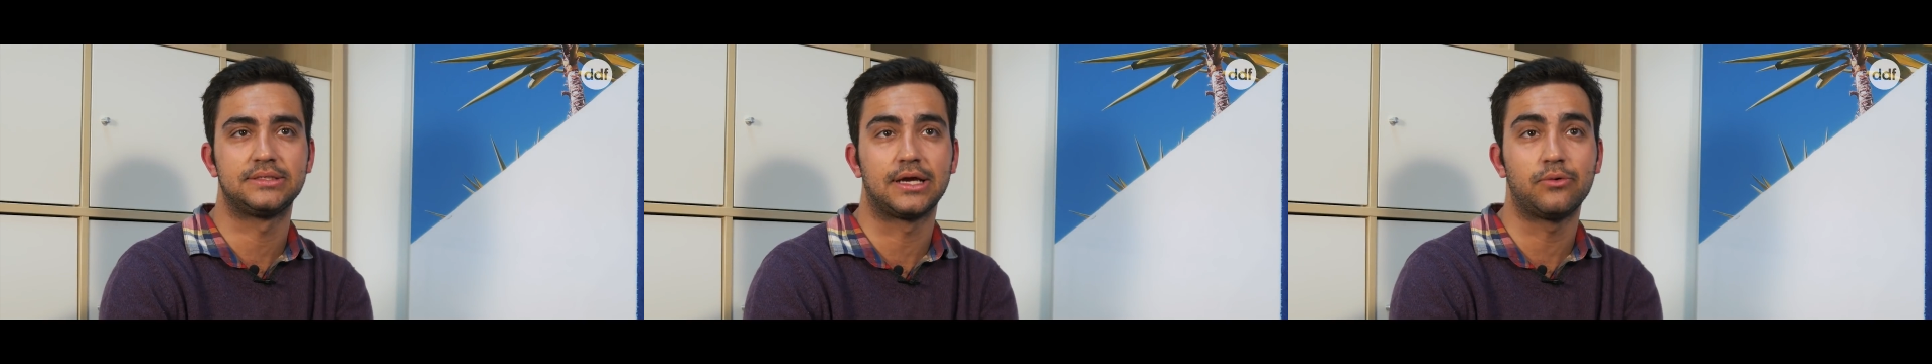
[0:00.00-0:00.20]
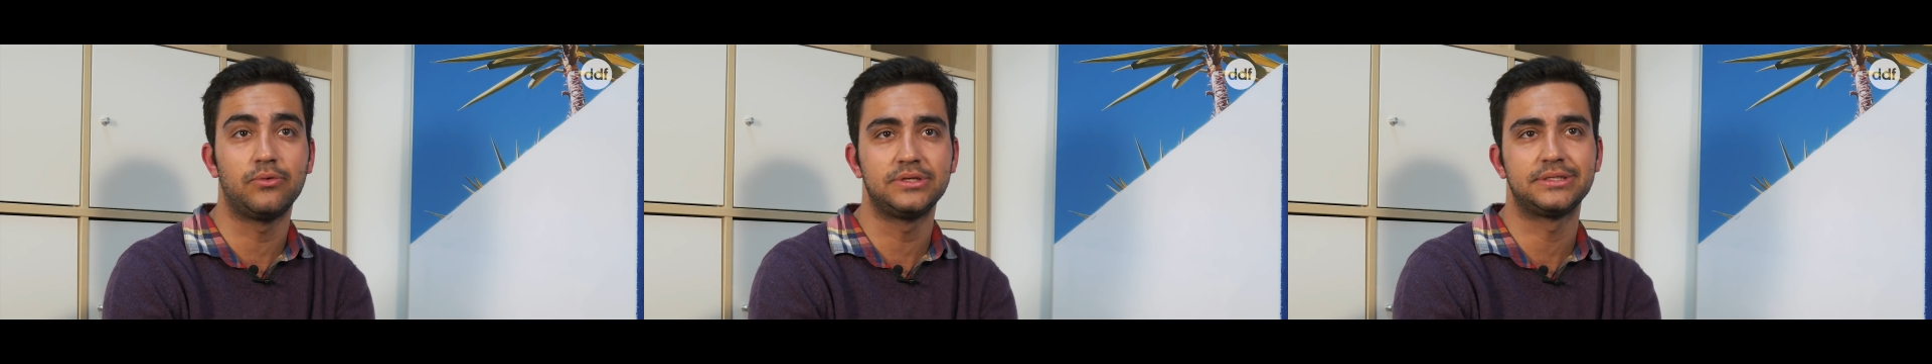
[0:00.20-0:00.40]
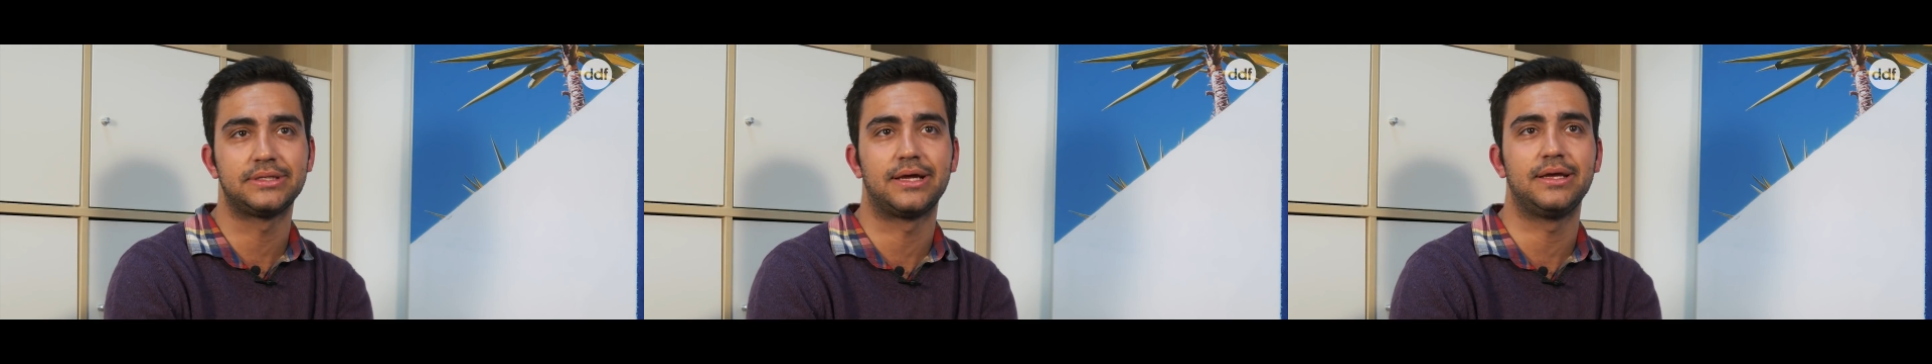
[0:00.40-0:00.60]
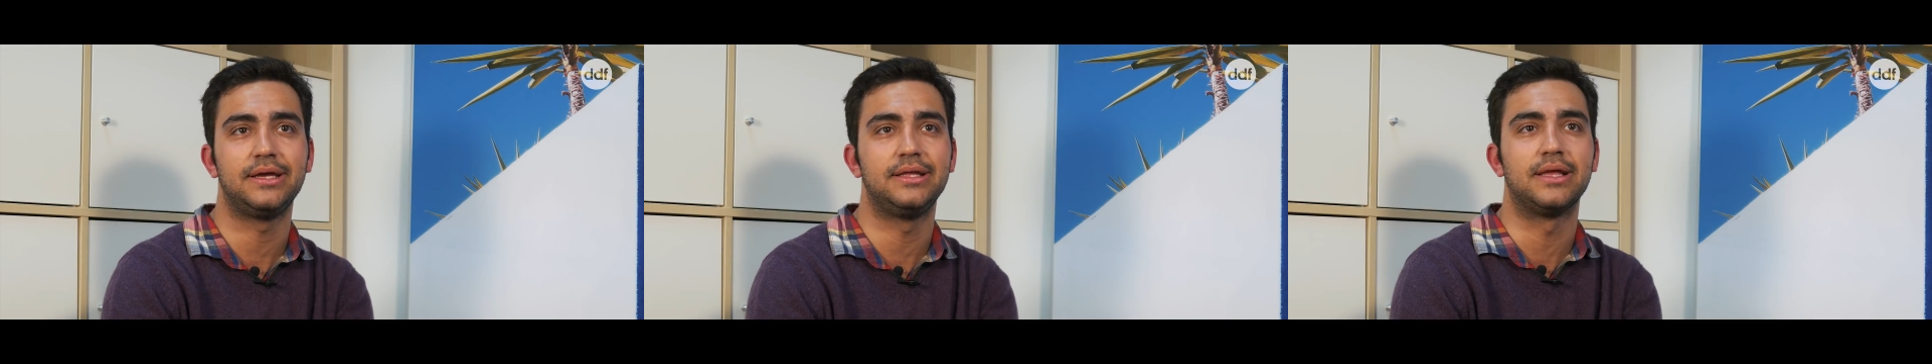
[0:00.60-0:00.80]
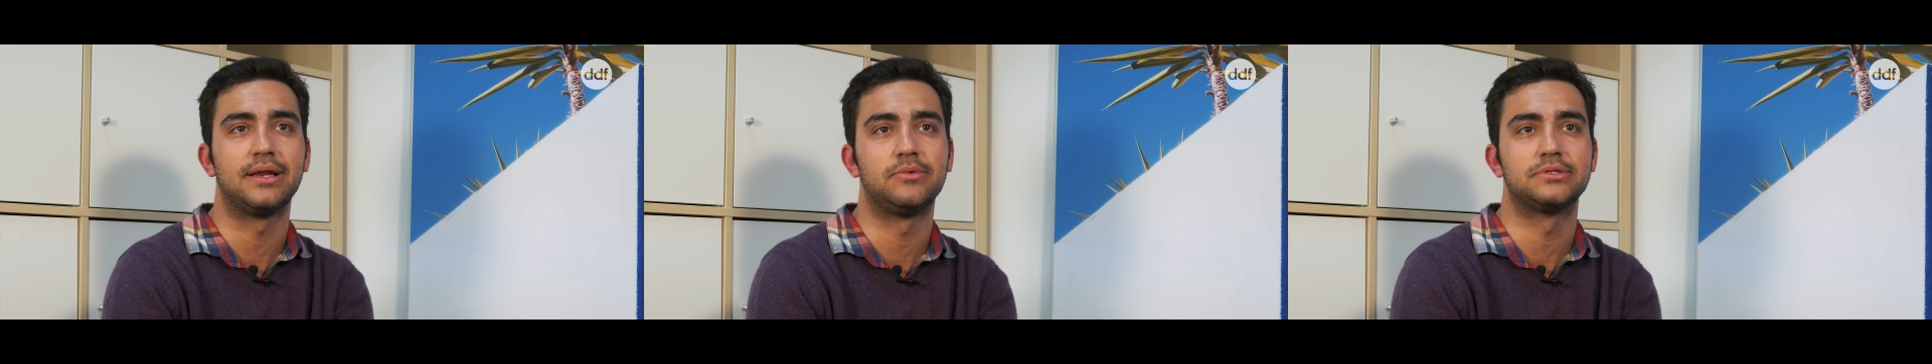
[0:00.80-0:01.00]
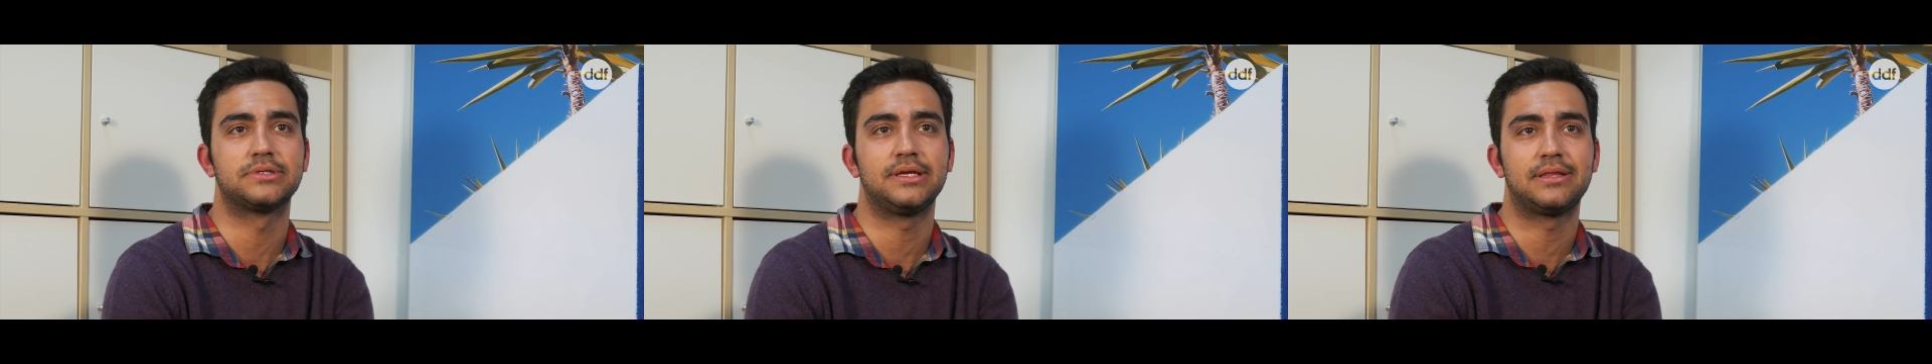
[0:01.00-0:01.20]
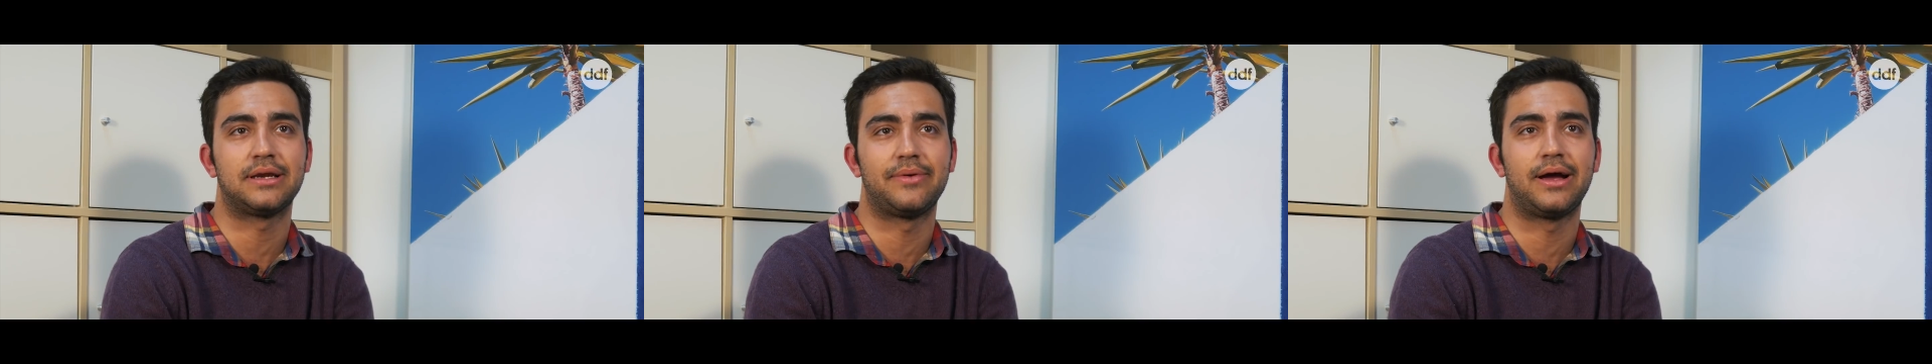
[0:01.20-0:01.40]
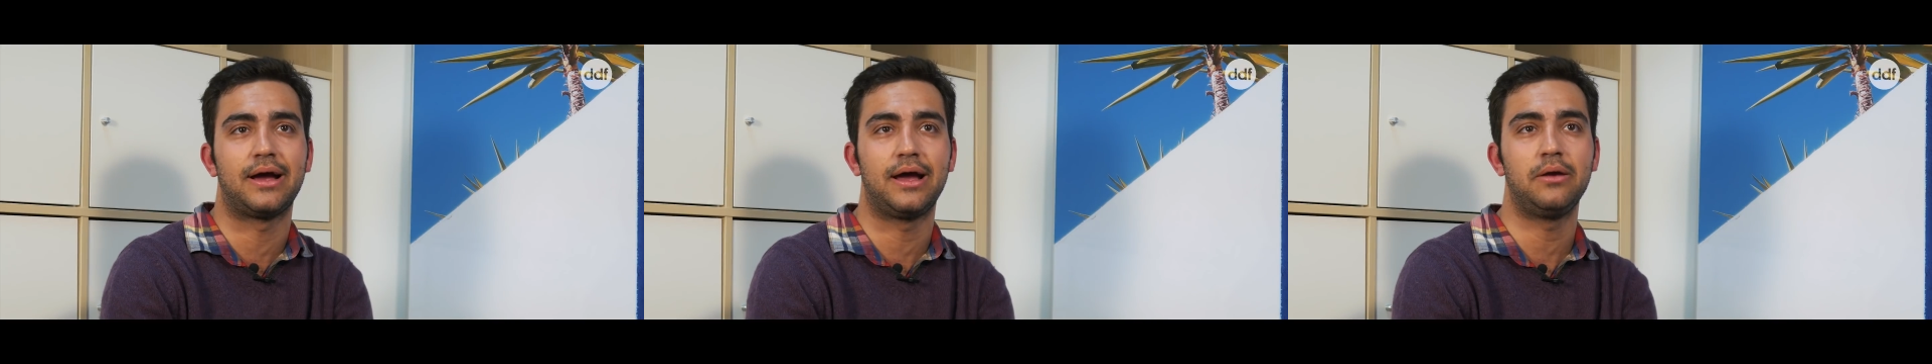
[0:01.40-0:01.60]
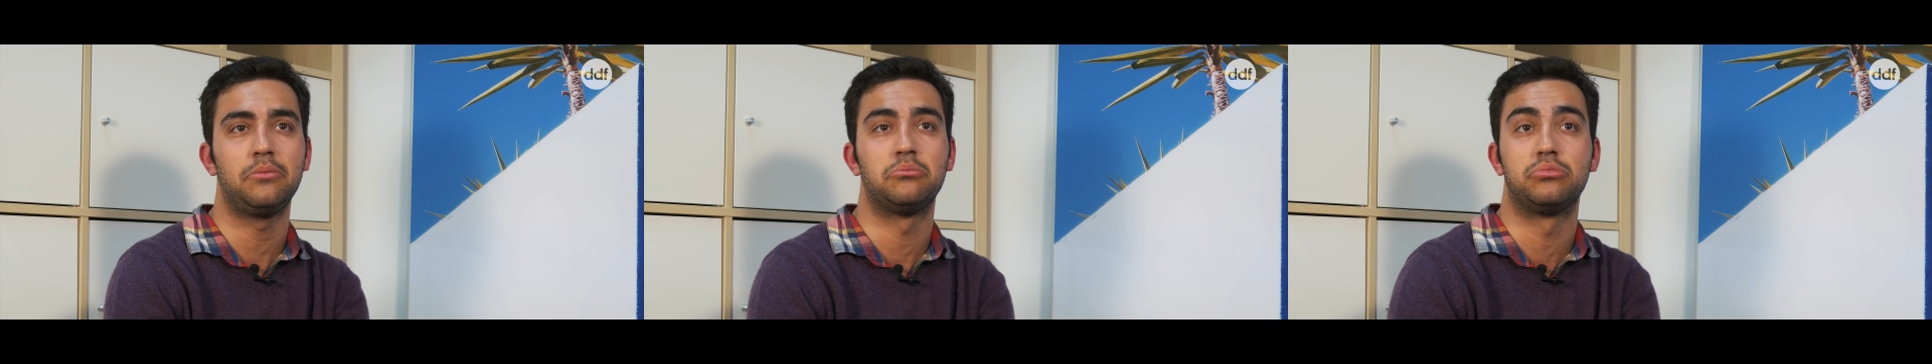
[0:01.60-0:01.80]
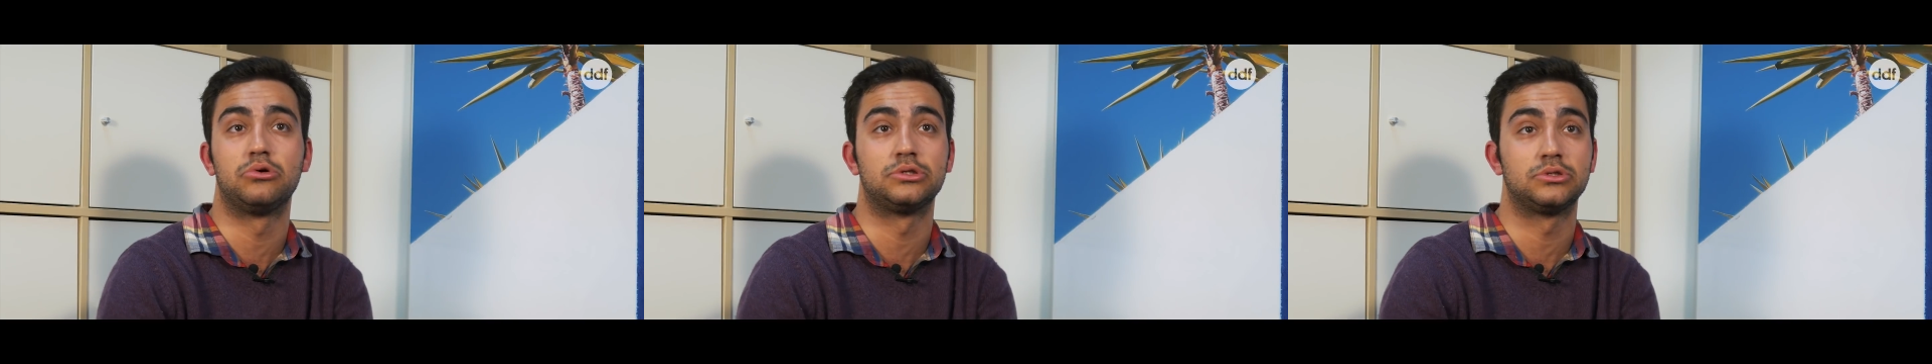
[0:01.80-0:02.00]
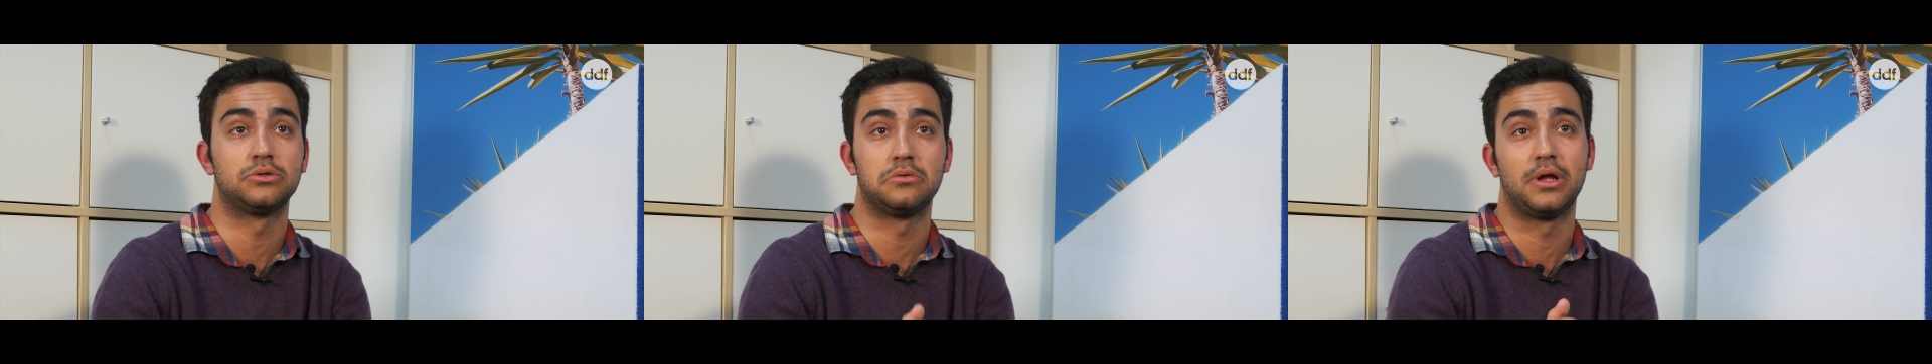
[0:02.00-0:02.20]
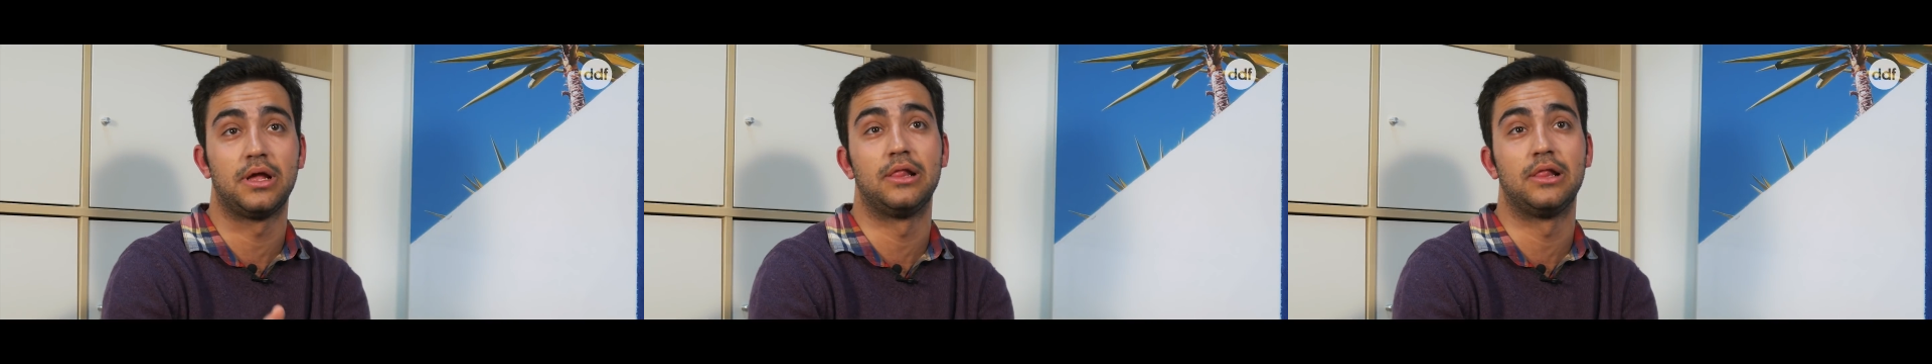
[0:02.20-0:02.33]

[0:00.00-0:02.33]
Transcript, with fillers: esa cuesta y tenemos que trabajar pues,